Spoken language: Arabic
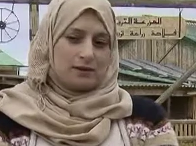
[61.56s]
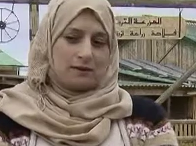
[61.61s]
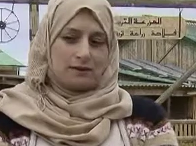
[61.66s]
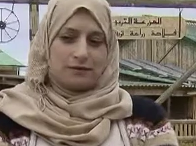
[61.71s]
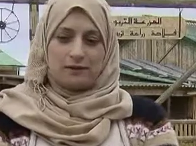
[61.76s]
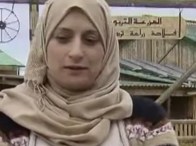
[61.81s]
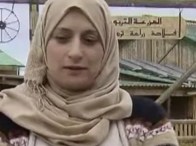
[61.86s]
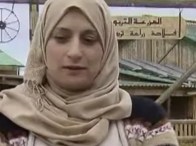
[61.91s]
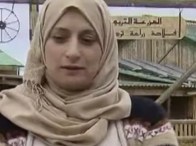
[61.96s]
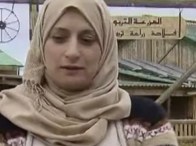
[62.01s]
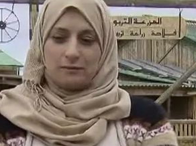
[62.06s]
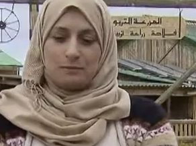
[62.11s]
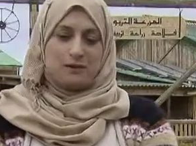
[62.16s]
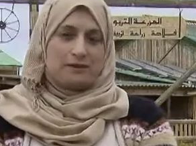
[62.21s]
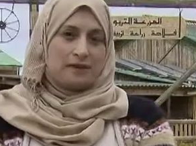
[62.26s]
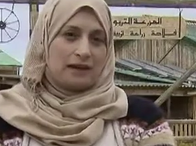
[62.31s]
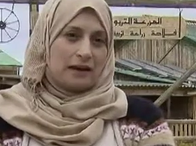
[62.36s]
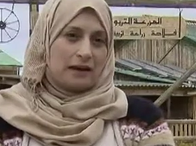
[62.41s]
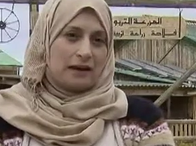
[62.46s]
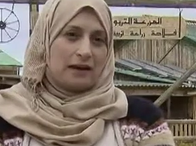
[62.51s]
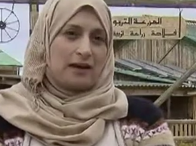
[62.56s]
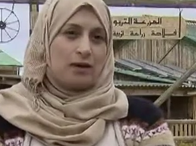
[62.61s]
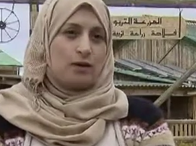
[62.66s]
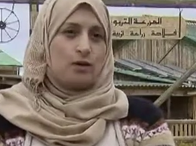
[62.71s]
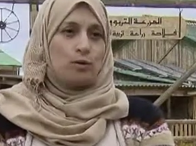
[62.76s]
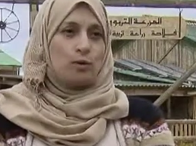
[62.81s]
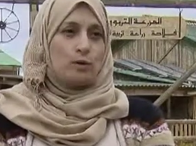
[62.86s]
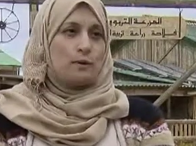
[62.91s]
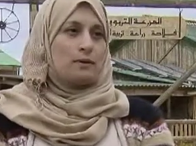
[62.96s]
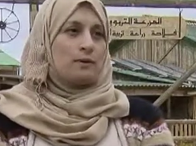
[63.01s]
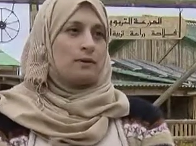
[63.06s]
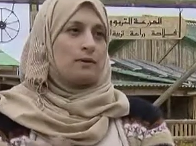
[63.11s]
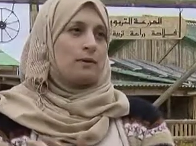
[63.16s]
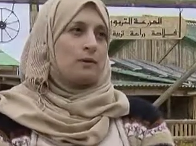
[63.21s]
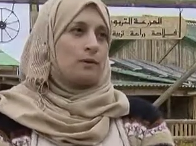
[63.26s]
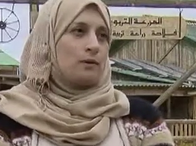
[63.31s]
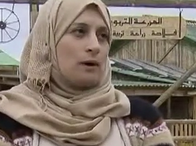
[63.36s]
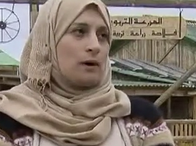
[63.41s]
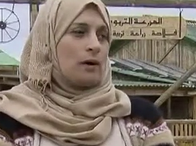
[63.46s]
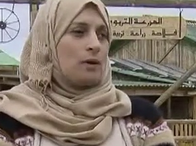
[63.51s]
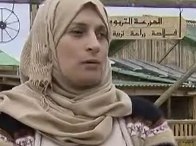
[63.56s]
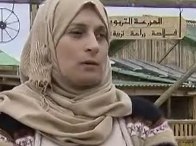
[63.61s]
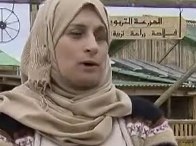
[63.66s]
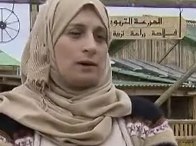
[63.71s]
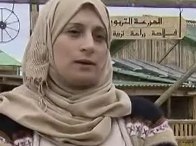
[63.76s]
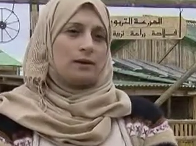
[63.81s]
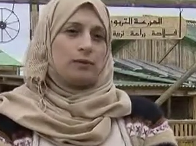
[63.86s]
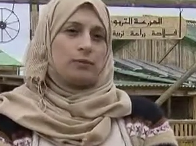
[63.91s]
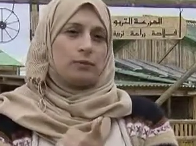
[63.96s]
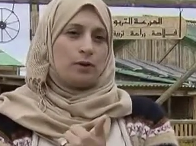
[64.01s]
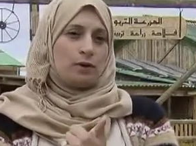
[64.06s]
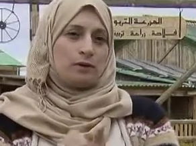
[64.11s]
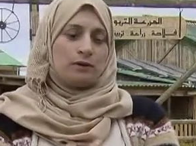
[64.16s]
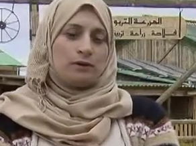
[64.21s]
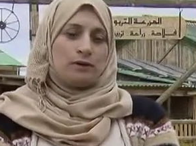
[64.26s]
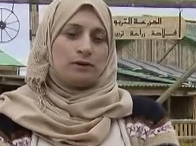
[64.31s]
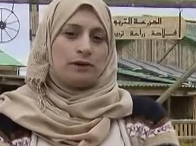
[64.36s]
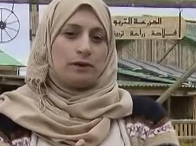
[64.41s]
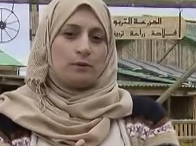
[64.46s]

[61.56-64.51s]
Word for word: في المزرعه هو هو اولا بون